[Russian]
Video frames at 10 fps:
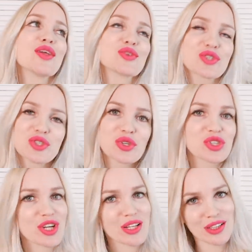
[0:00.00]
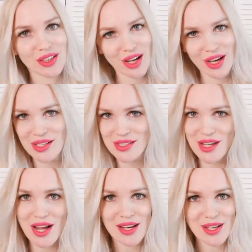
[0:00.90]
ну что же она такая
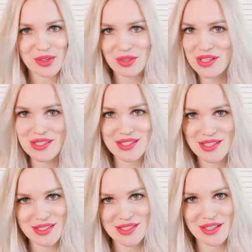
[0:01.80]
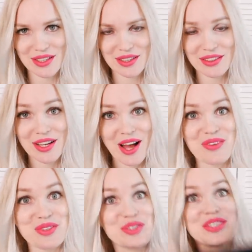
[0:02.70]
идеальная у нас здесь делает, а
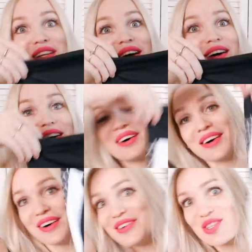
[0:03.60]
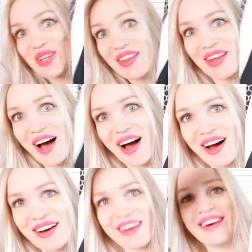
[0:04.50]
все дело в штанах.